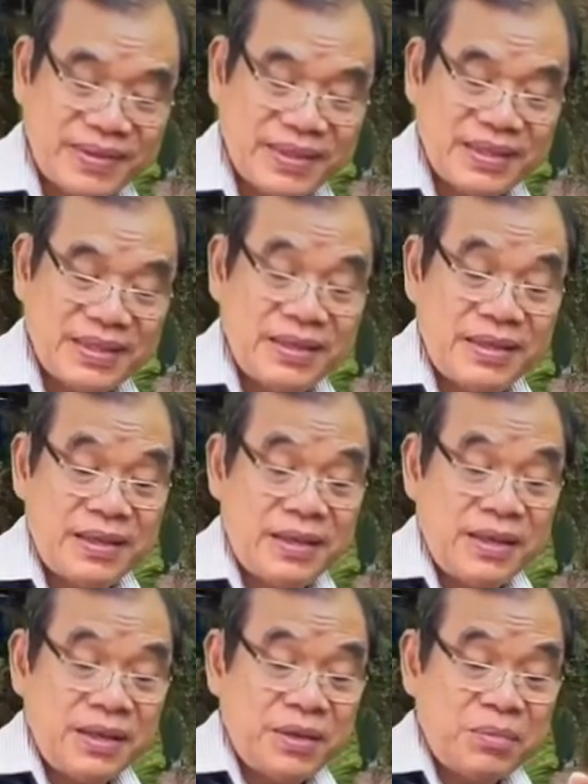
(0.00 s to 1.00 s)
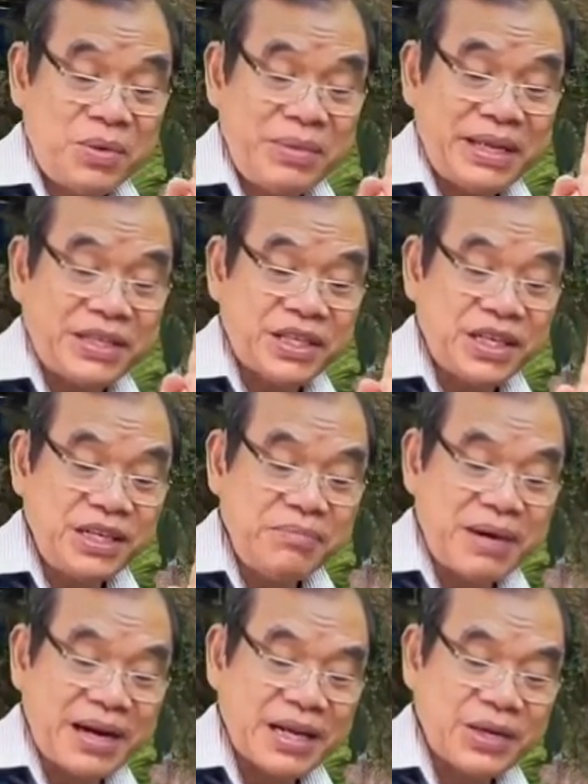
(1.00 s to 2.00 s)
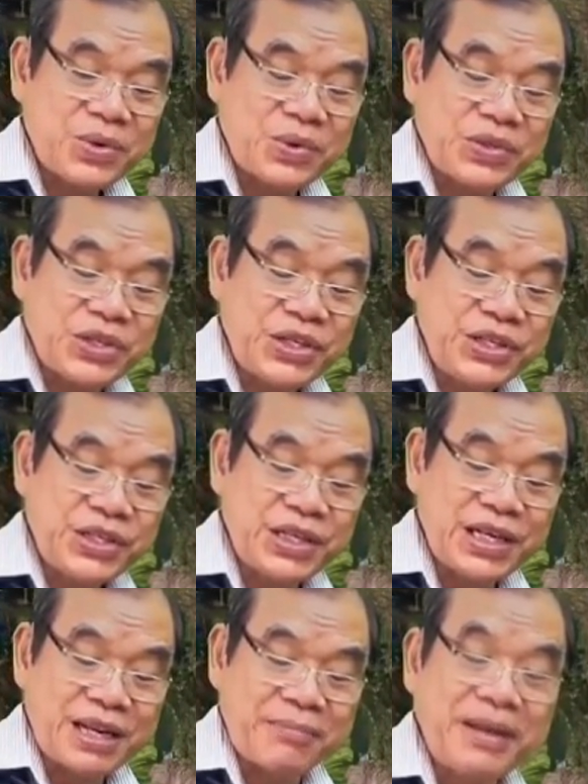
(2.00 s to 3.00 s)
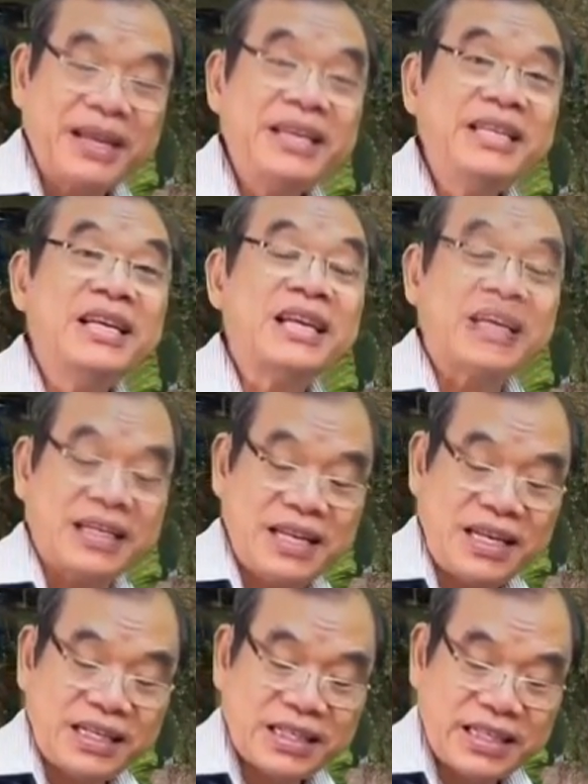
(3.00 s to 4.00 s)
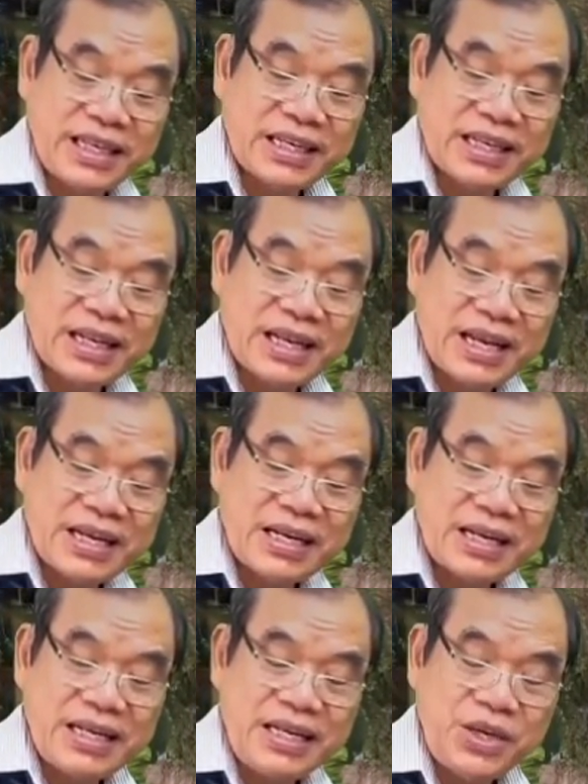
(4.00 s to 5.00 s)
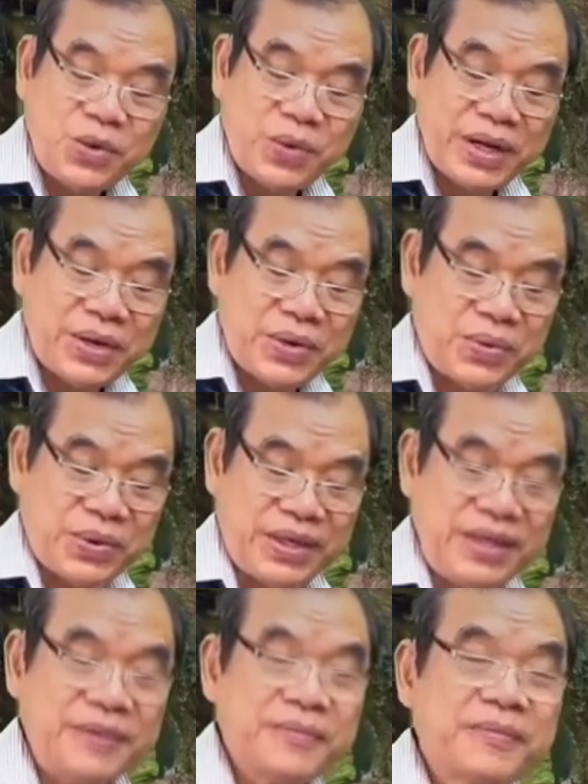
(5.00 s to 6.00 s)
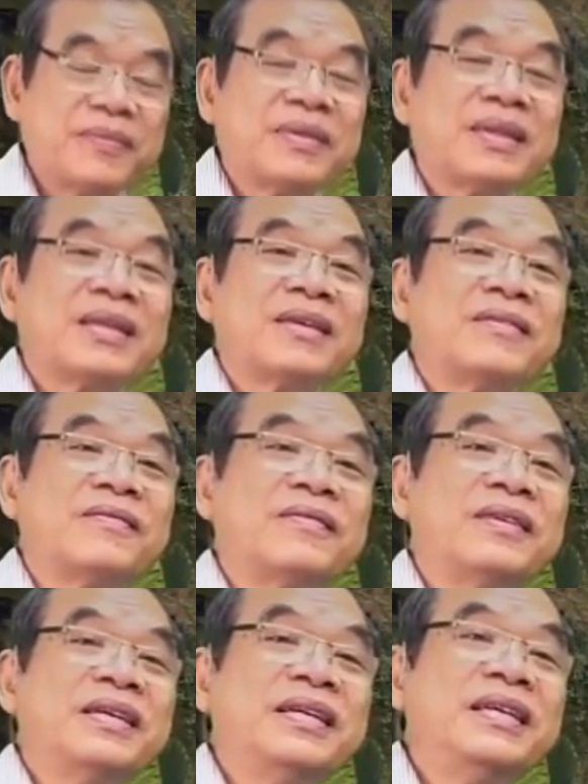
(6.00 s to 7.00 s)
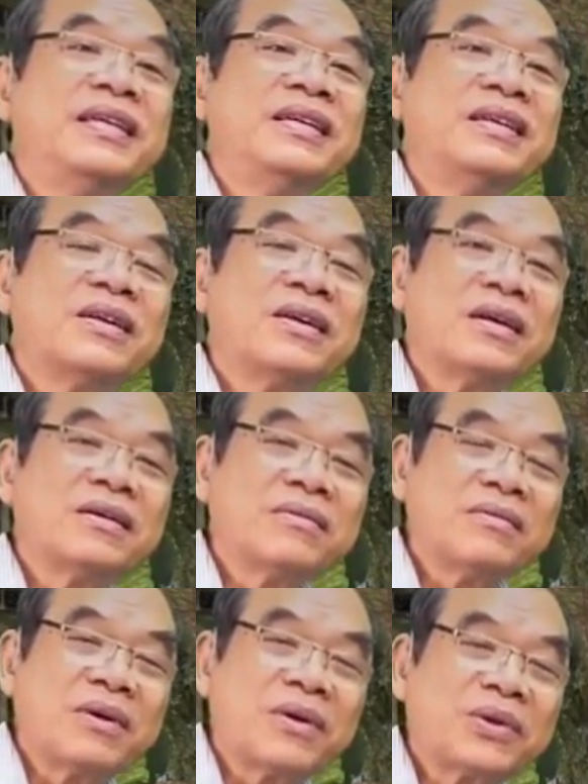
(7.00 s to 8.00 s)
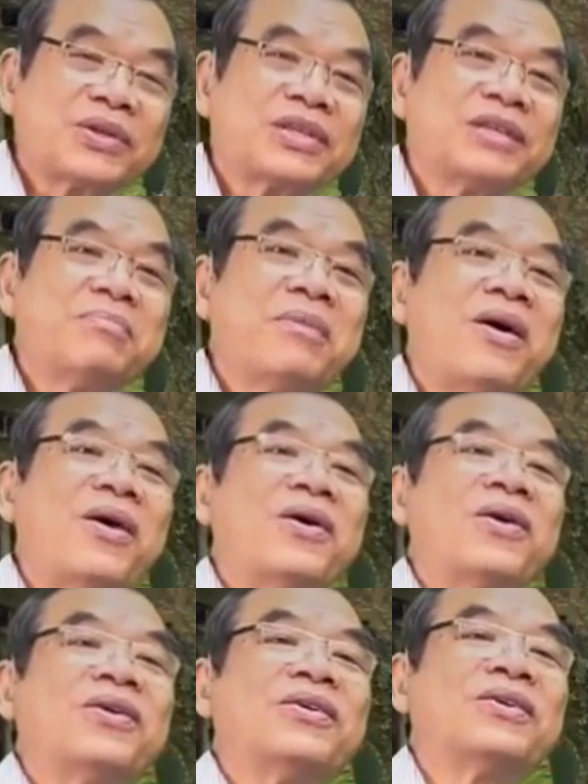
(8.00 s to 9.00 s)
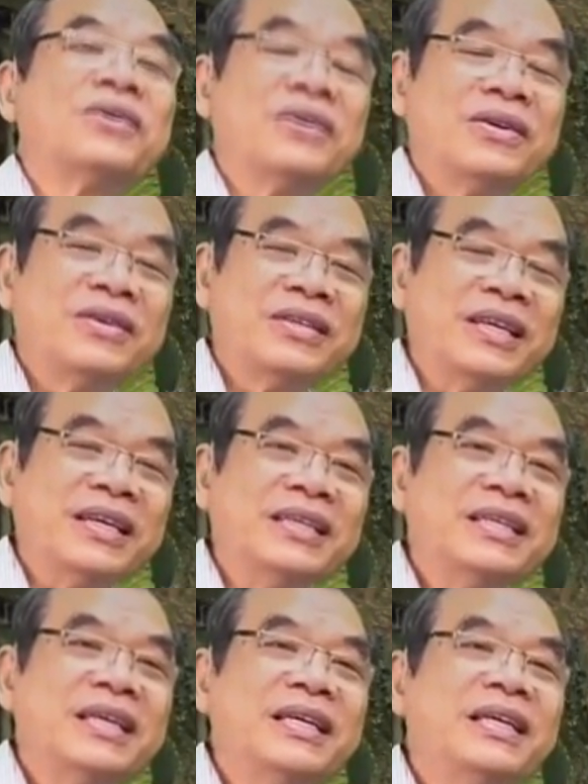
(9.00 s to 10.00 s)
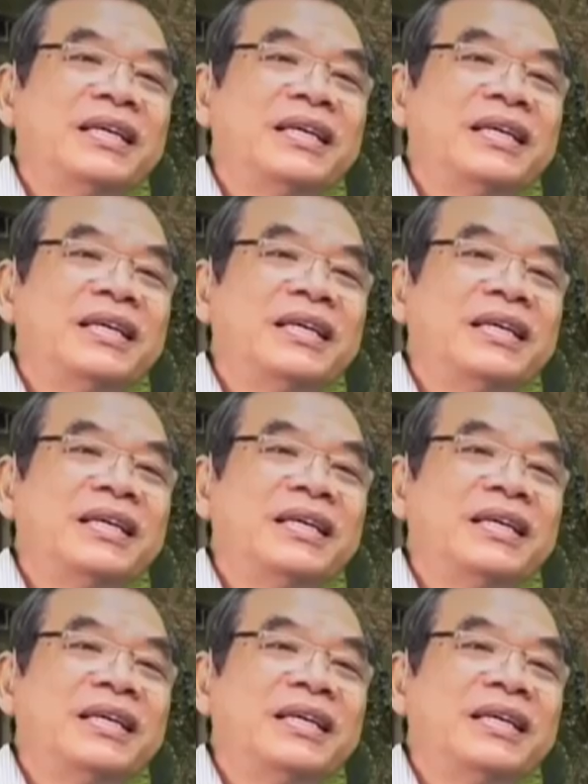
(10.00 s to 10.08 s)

Sau 2 tuần, nhận được lá thư của cùng một người viết tiếp: Cha ơi, con cảm tạ Chúa. Cảm ơn Cha đã cầu nguyện cho chị con và con.